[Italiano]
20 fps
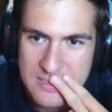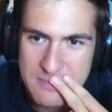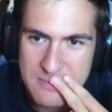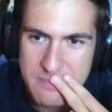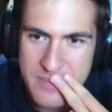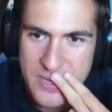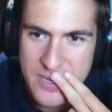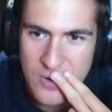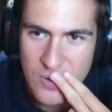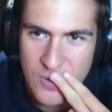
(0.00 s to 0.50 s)

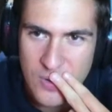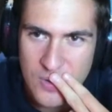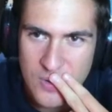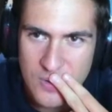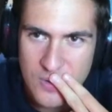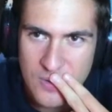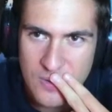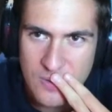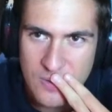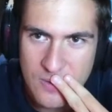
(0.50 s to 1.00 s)

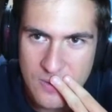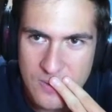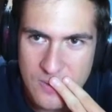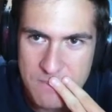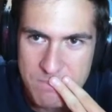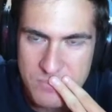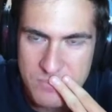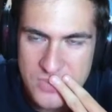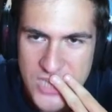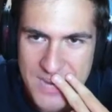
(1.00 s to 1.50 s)
Però...
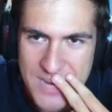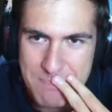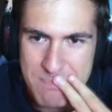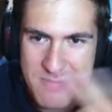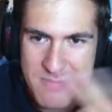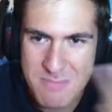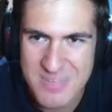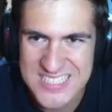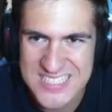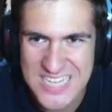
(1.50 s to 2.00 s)
Cioè,
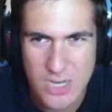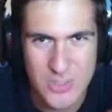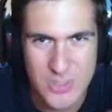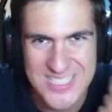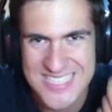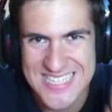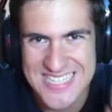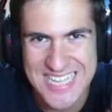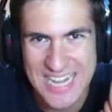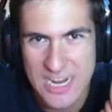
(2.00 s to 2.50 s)
in base a cosa
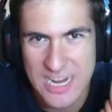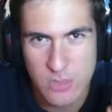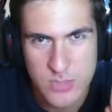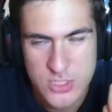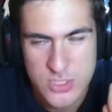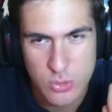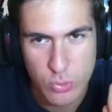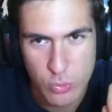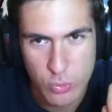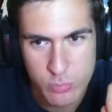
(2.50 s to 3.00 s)
si crea
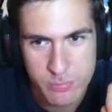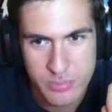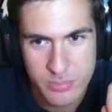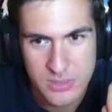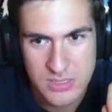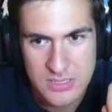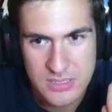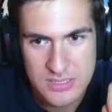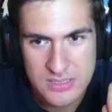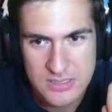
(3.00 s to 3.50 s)
questo loop?
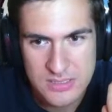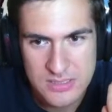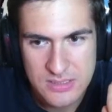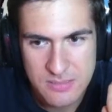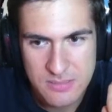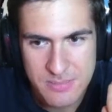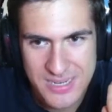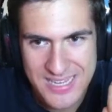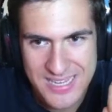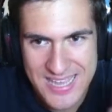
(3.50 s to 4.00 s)

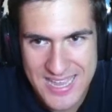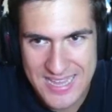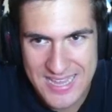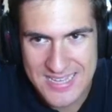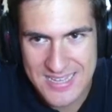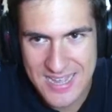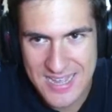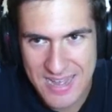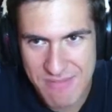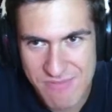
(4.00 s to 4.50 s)
Perché
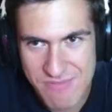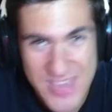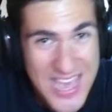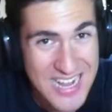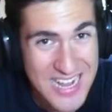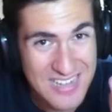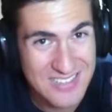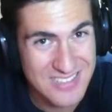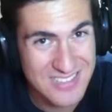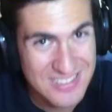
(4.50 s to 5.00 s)
avviene
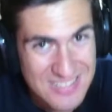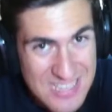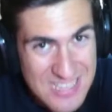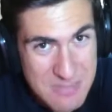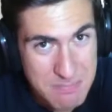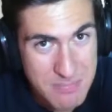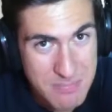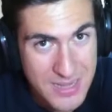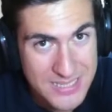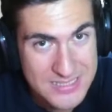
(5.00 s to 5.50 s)
il third
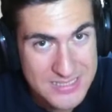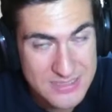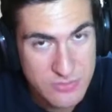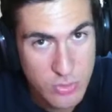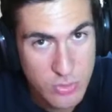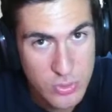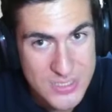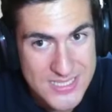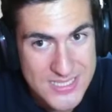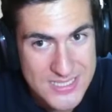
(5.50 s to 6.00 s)
Impact,
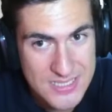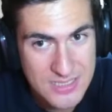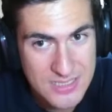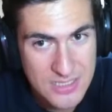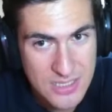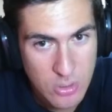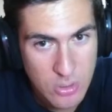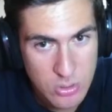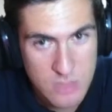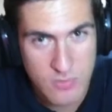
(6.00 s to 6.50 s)
forse?
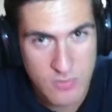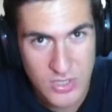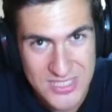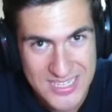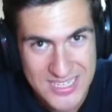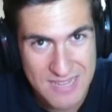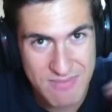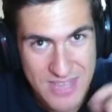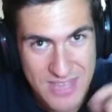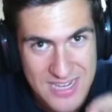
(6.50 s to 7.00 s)
Ogni volta che
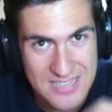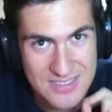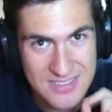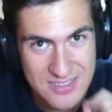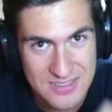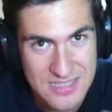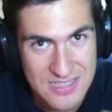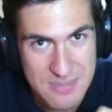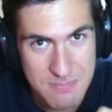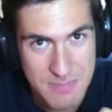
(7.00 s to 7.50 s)
avviene il
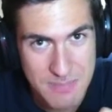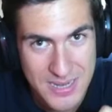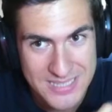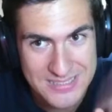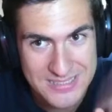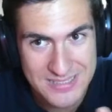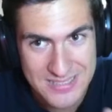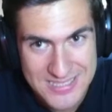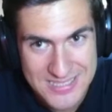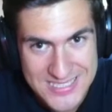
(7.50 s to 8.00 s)
third
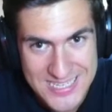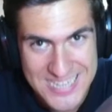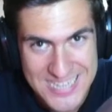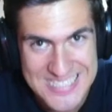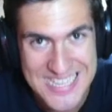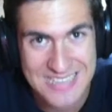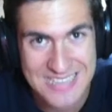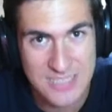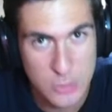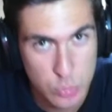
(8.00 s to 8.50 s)
Impact si
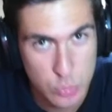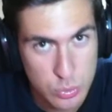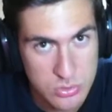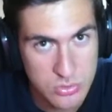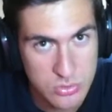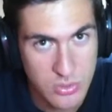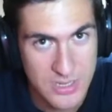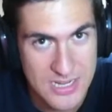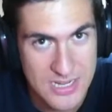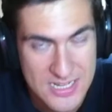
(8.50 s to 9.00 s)
resetta
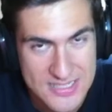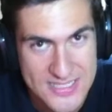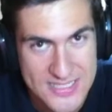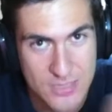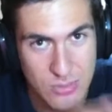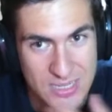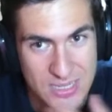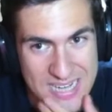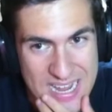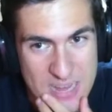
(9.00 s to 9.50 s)
tutto e riniziano
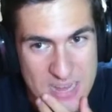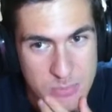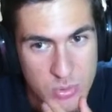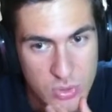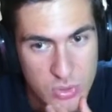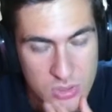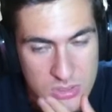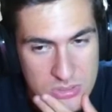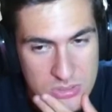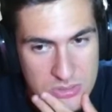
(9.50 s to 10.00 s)
da capo?
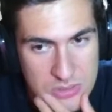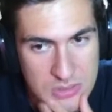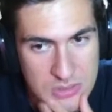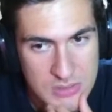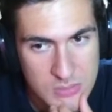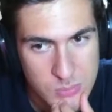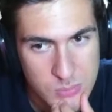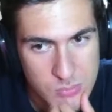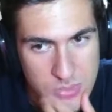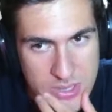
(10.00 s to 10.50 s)

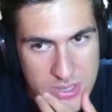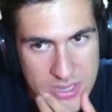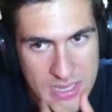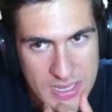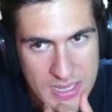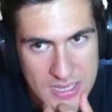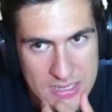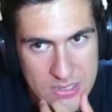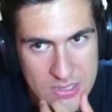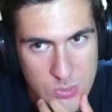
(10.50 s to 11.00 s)

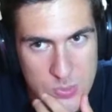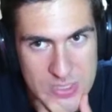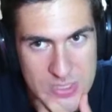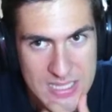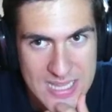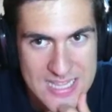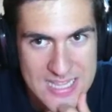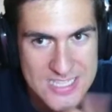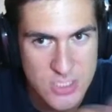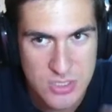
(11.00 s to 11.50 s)
E quindi
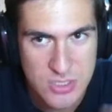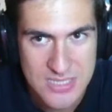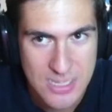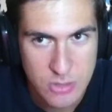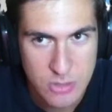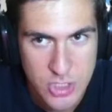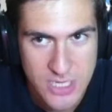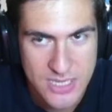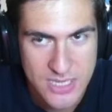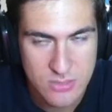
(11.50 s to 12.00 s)
adesso stanno
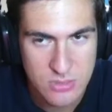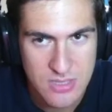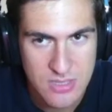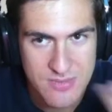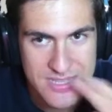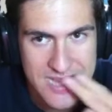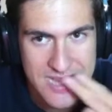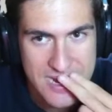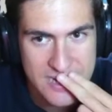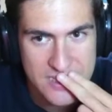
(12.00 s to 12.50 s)
cercando di
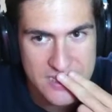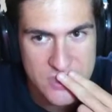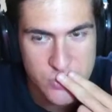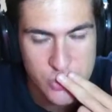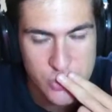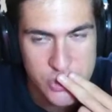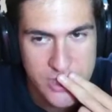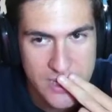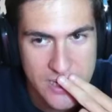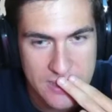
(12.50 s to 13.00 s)
evitare che
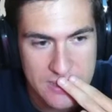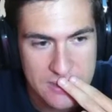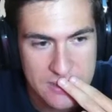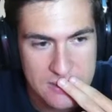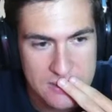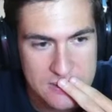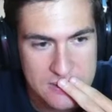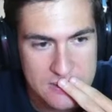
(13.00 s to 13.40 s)
succeda?